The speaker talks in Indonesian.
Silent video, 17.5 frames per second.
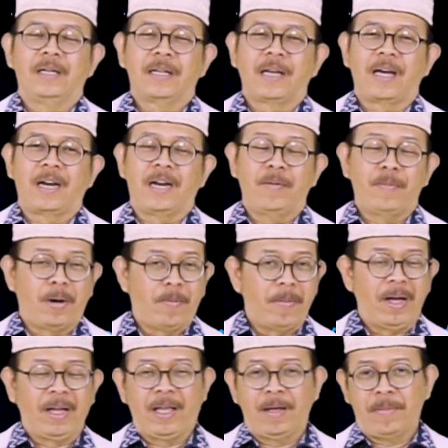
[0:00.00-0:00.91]
karena
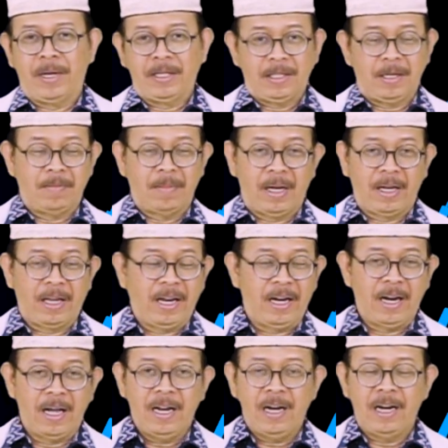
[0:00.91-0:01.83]
berbagai macam
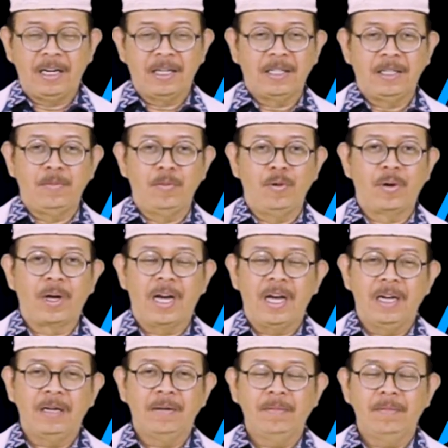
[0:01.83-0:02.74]
agenda dan
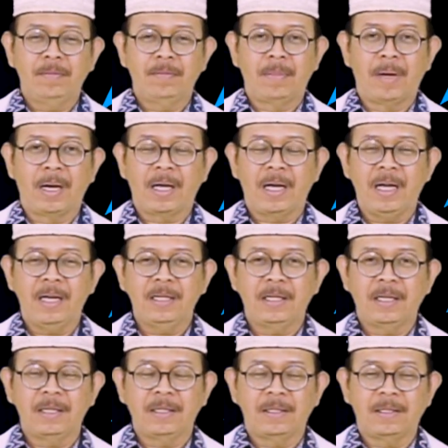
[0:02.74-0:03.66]
kesibukan.
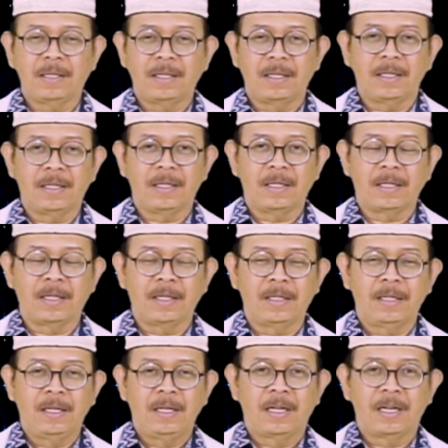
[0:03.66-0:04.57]
Maka
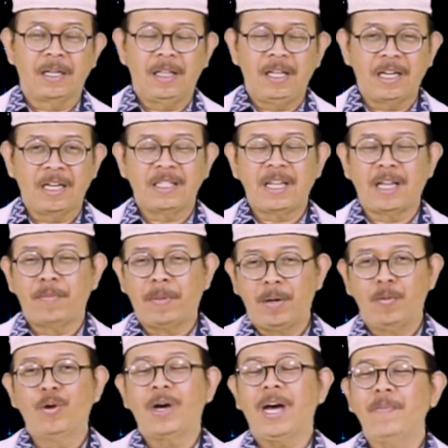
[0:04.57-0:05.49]
Ketika saya
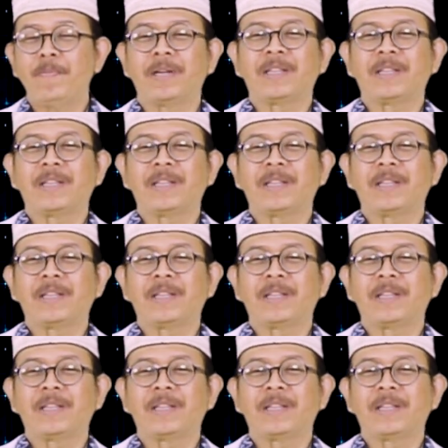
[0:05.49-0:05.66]
menemukan